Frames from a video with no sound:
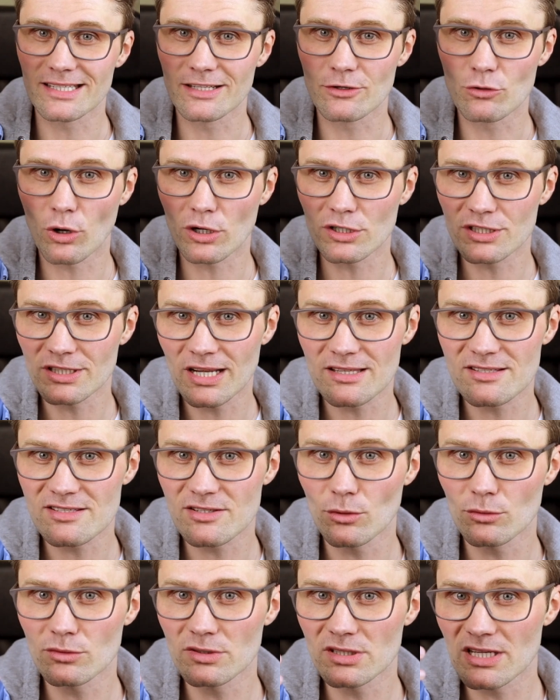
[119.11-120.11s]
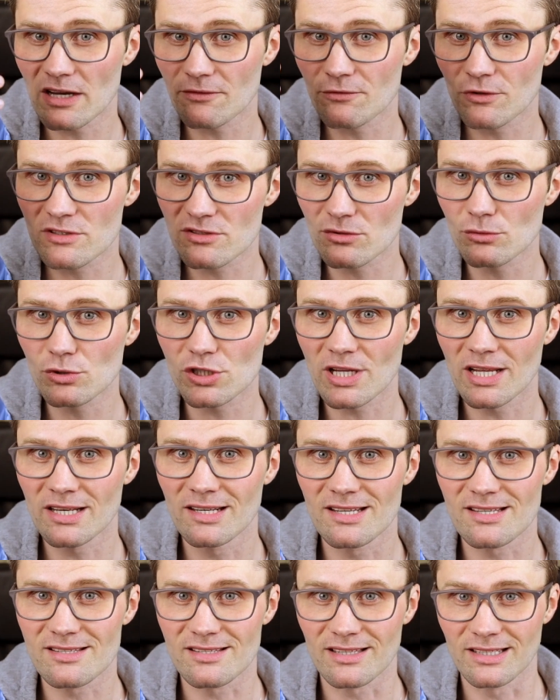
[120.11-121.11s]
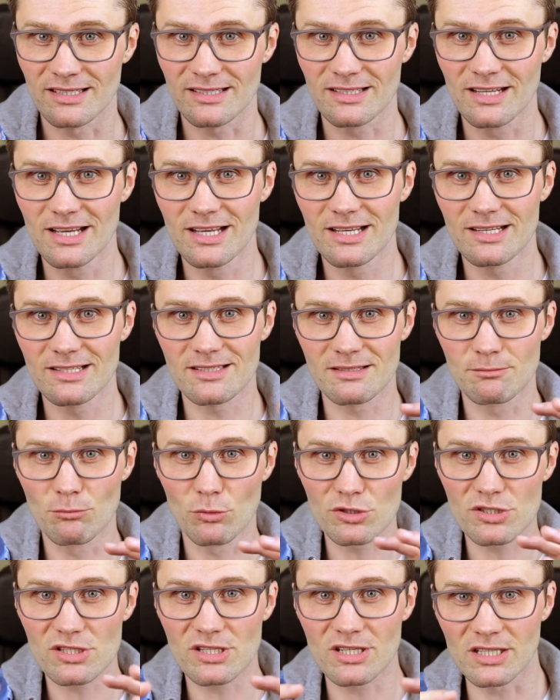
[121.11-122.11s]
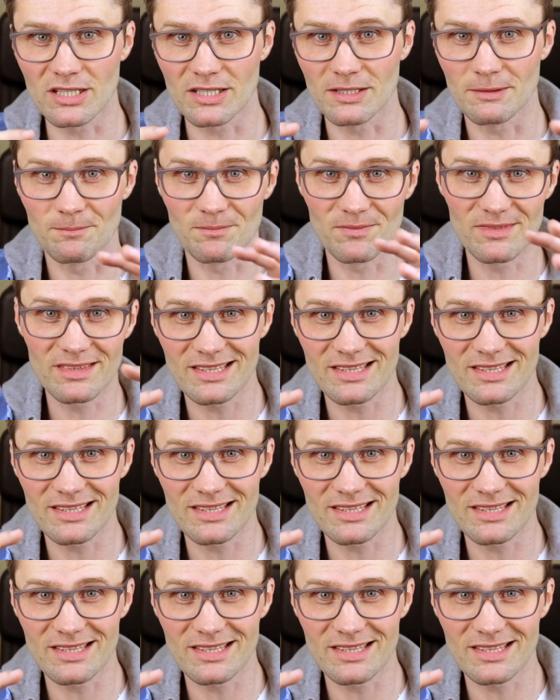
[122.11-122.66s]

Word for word: Die Koordinationen, die dafür zuständig sind, die Muskeln,